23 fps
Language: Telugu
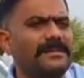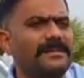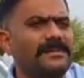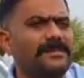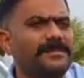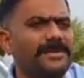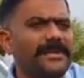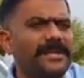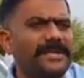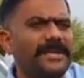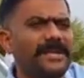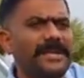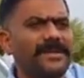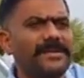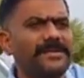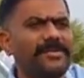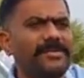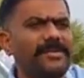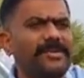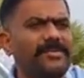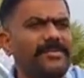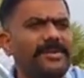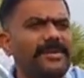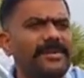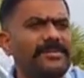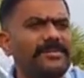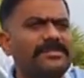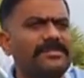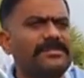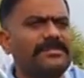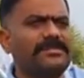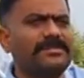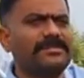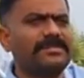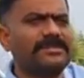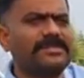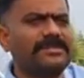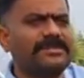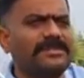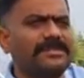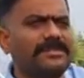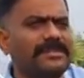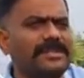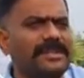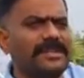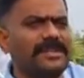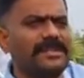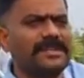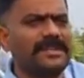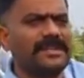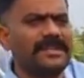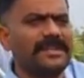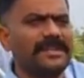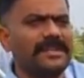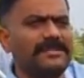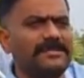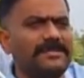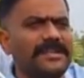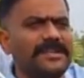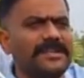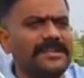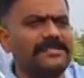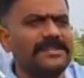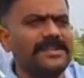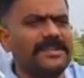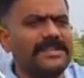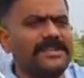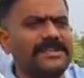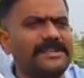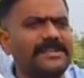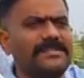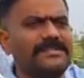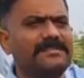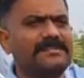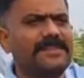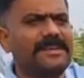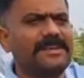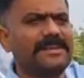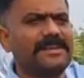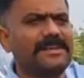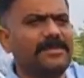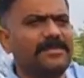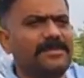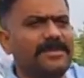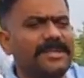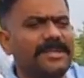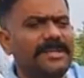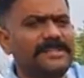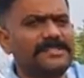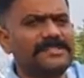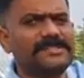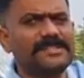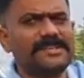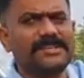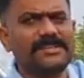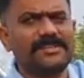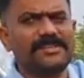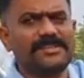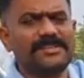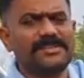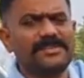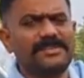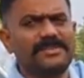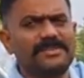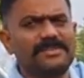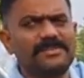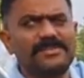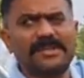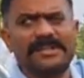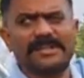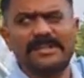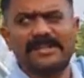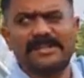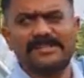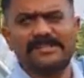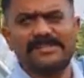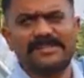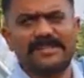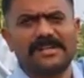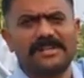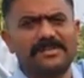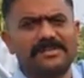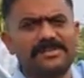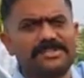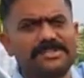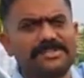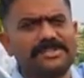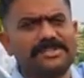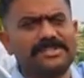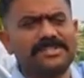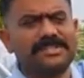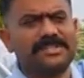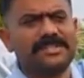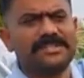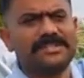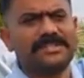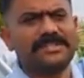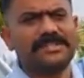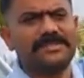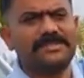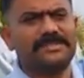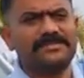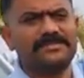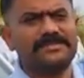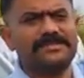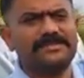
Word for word: ఇప్పటికీ ఆ ఇంట్లోనే ఉన్నాడు అది లింగంనేని వాళ్ళది వాళ్ళకి డబ్బులు ఎలా ఇచ్చినాడో తెలియదు వాళ్ళ దగ్గర నుంచి ఎలా వచ్చిందో ఇతనికి తెలియదు